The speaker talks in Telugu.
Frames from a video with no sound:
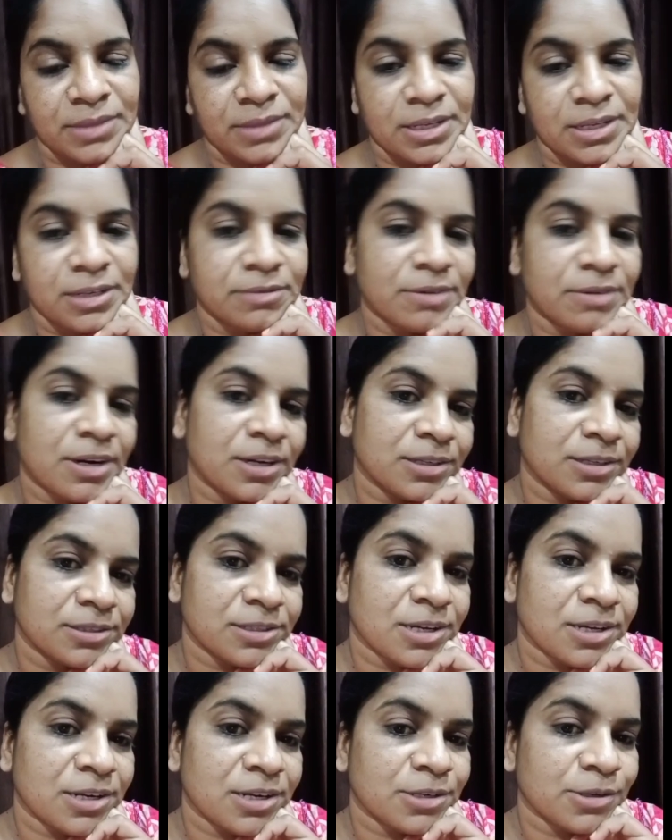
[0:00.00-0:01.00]
నేను వాడక
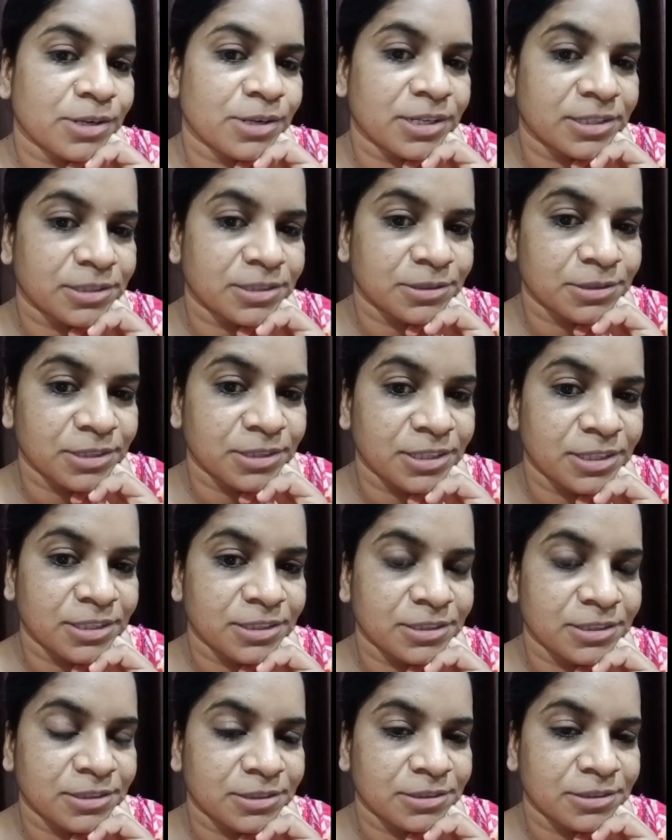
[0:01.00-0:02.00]
చాలా రోజులు అవుతుంది
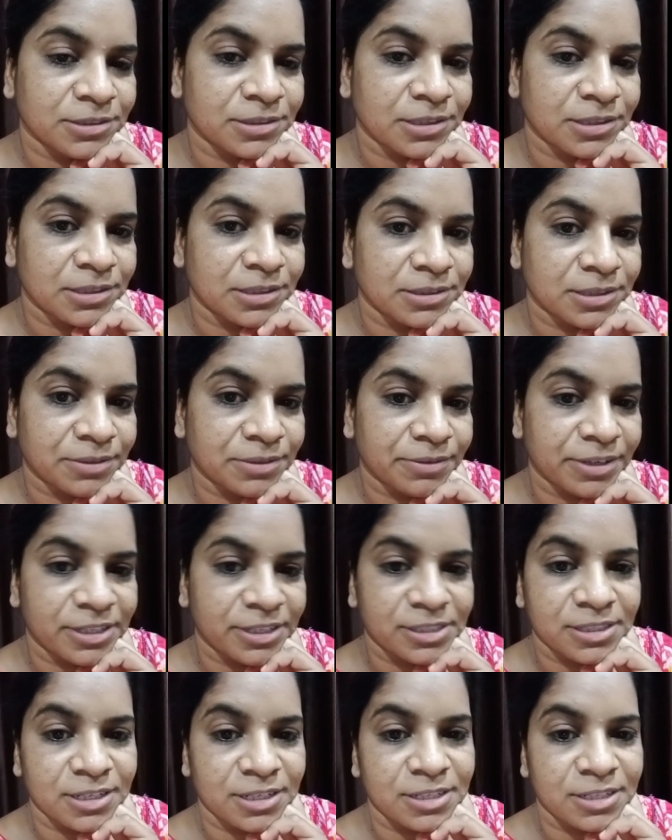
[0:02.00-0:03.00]
అయితే
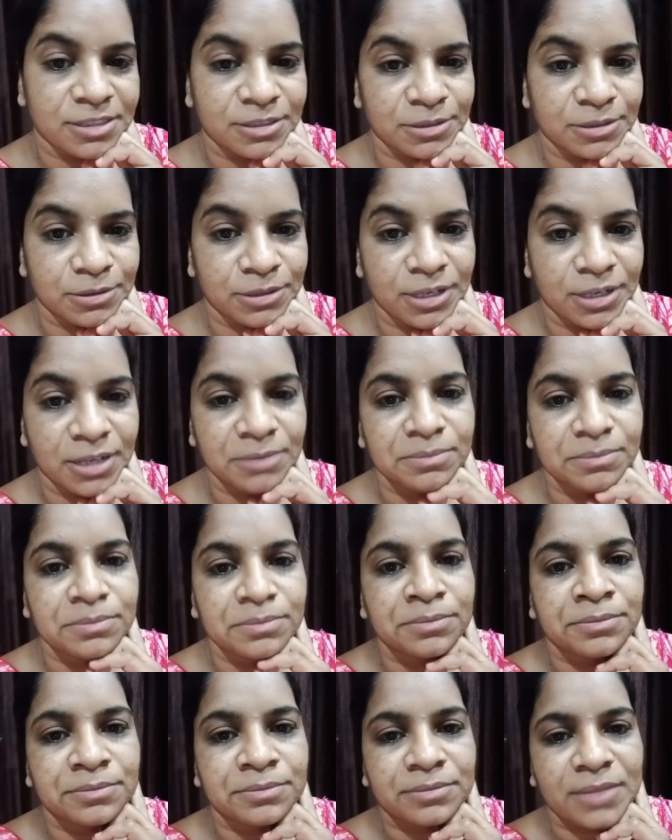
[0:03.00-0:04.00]
ఫేషియల్స్ కూడా
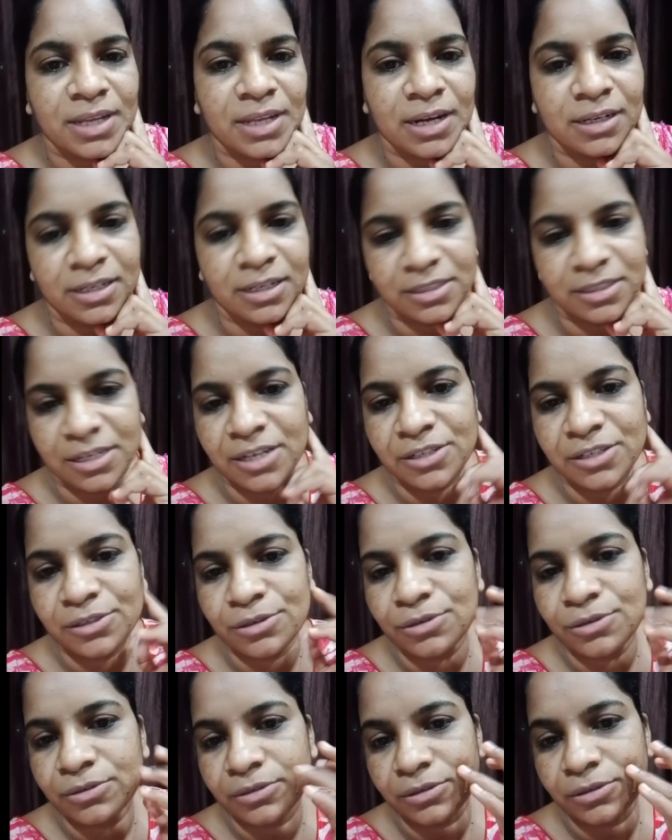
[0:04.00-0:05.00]
అంటే
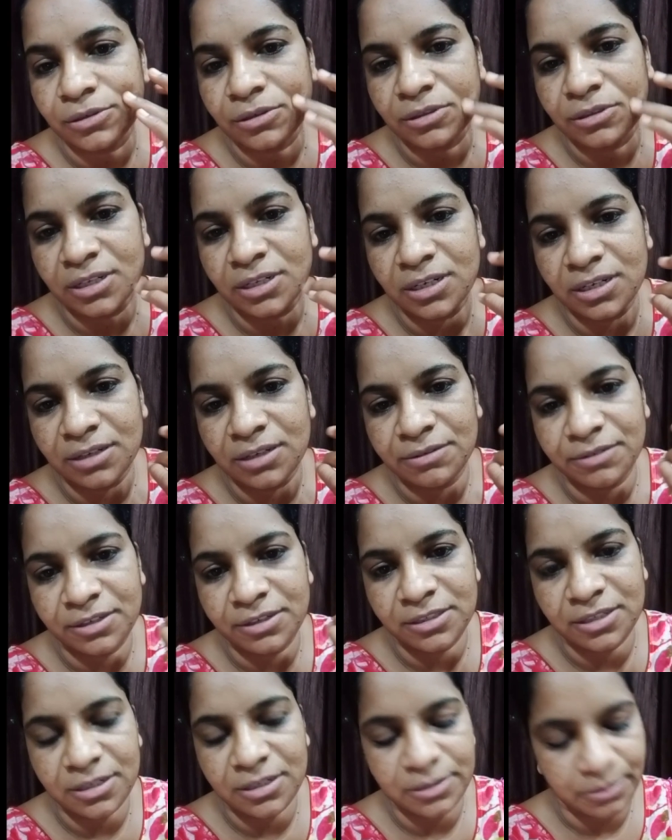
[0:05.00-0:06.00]
చేయించుకోవచ్చు కొందరికి
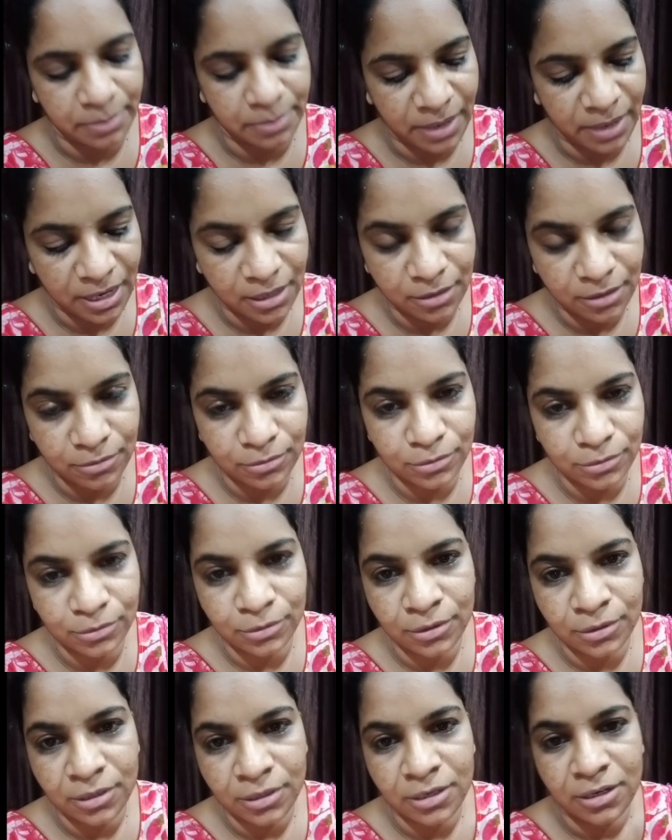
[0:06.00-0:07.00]
ఫేషియల్స్ పాడవు
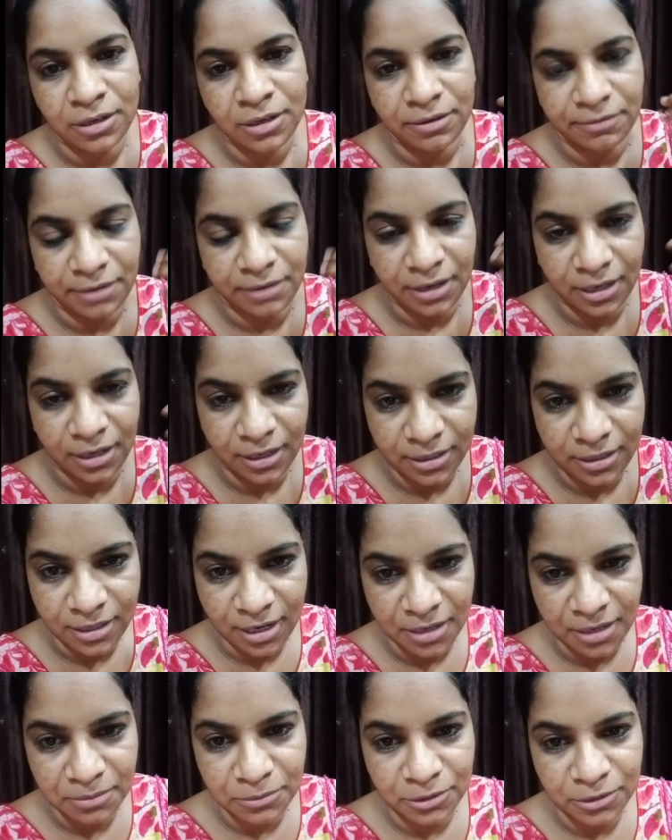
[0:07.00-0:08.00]
వెళ్ళే
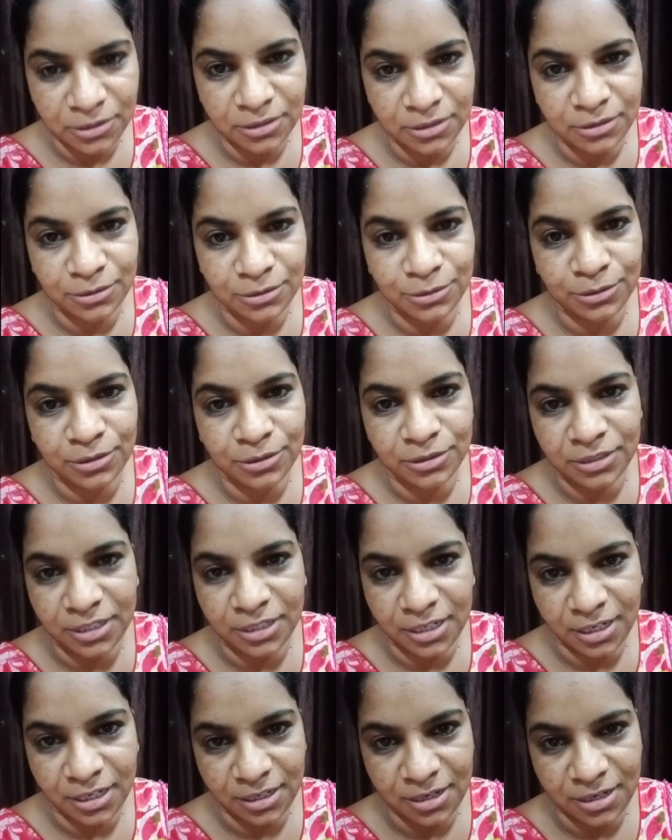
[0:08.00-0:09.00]
టైం ఉండదు
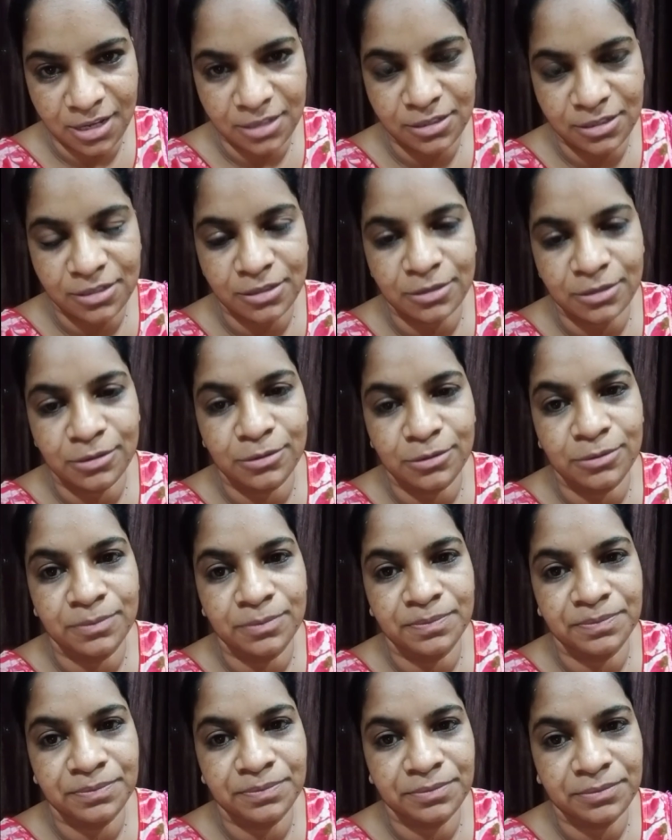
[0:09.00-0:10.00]
కొందరికి నచ్చదు
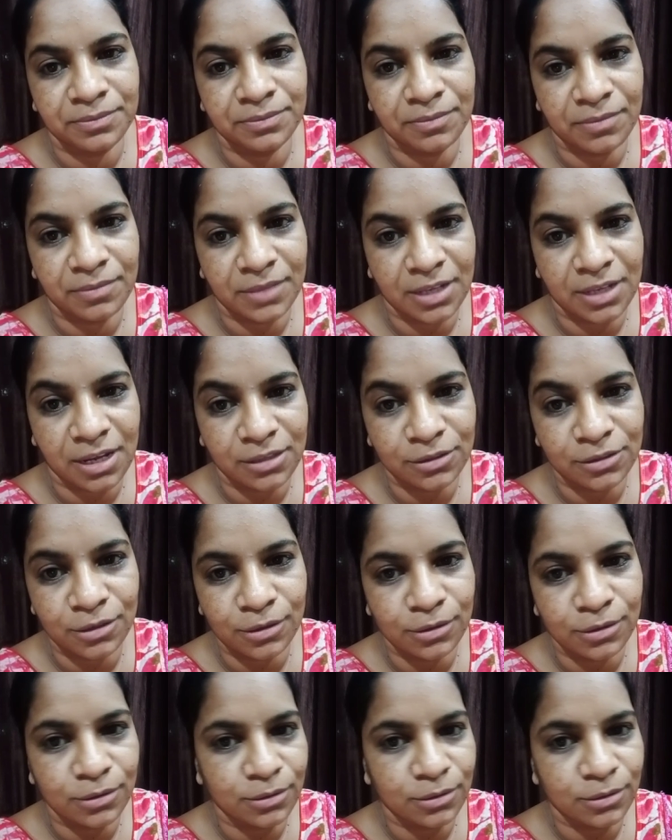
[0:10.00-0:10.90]
అందులో